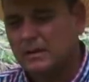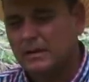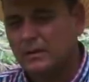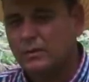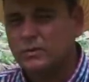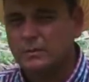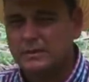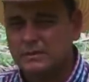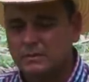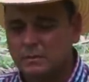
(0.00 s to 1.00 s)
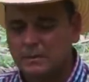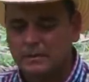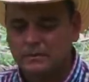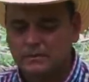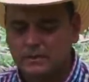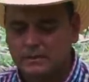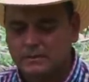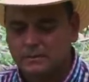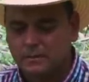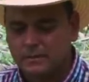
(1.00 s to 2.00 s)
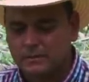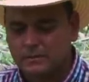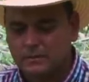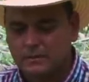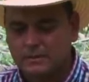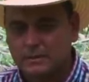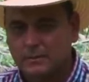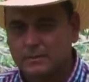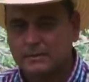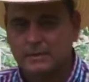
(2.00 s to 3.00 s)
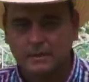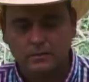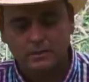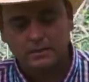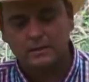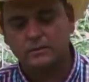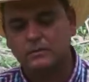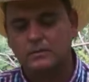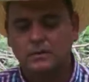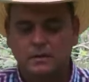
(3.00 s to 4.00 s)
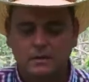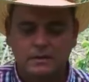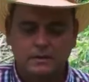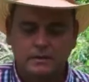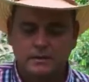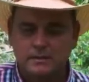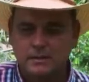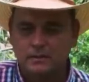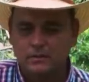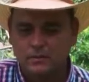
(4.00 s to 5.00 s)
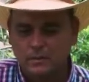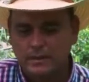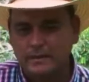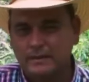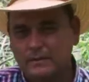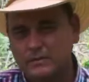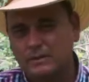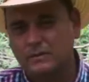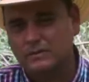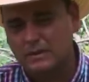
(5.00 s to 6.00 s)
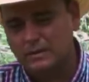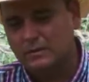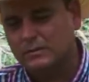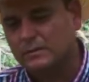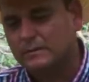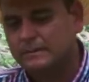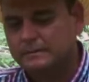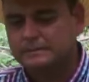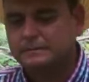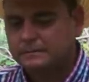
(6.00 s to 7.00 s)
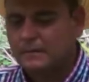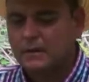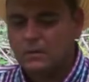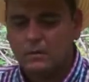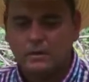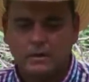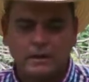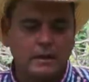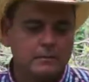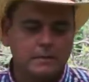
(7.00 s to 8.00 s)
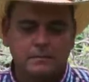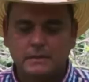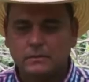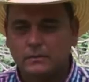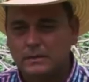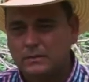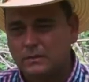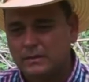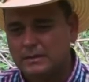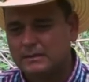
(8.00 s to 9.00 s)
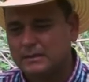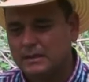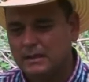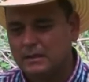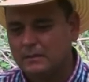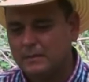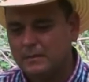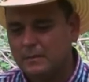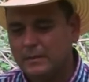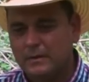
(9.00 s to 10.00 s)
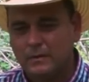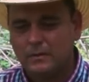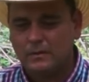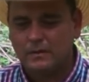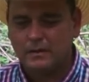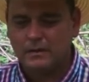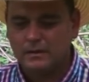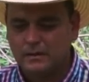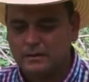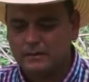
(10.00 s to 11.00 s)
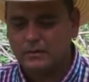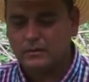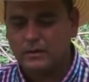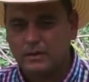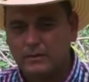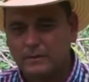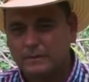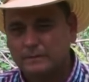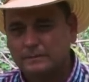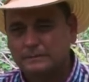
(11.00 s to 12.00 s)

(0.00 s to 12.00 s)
eh, ocho meses cumplidos. En este momento estamos destetando terneros de 190 a 200 kilos con las mismas condiciones, el mismo periodo de, ordeño